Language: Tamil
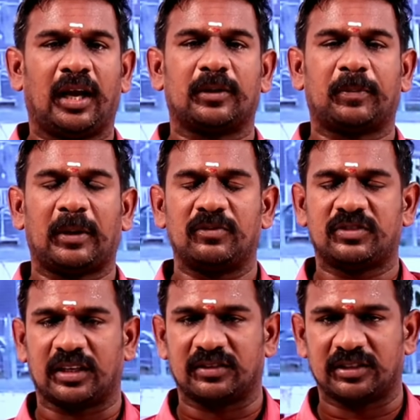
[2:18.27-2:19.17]
அந்த
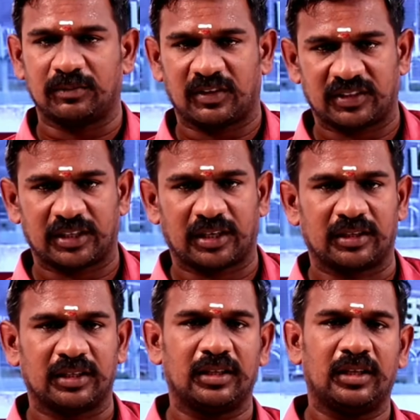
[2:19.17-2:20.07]
ப்ரீமியர்ஸ் எக்ஸாம் ரிசல்ட்
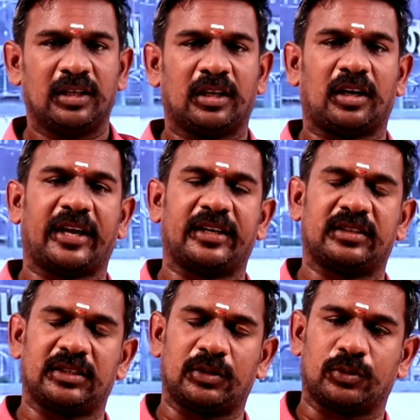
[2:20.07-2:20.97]
ஆனது
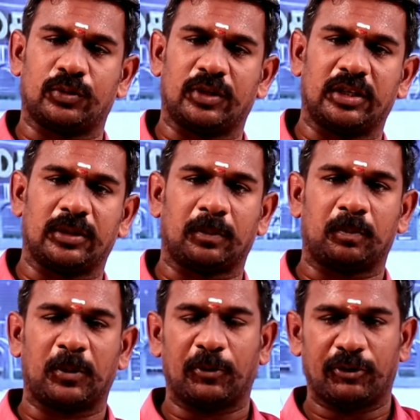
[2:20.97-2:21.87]
ரெண்டாயிரத்தி இருபத்தொன்று
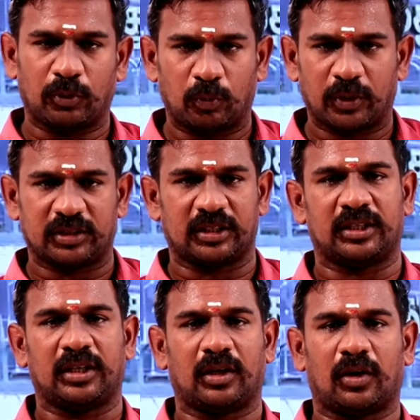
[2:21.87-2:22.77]
பிப்ரவரி ஒம்பதாம்
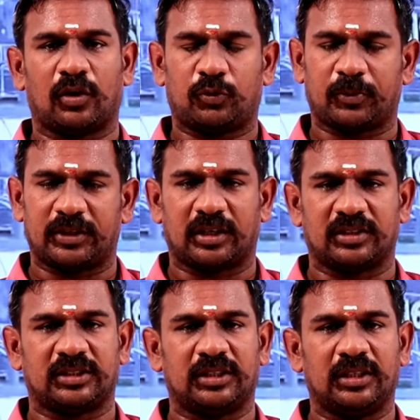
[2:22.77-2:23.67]
தேதி அனௌன்ஸ்மெண்ட்
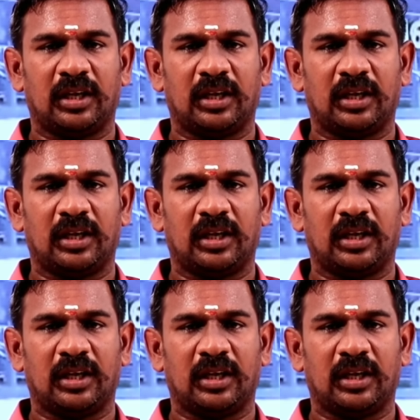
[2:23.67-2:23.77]
ஆனிச்சு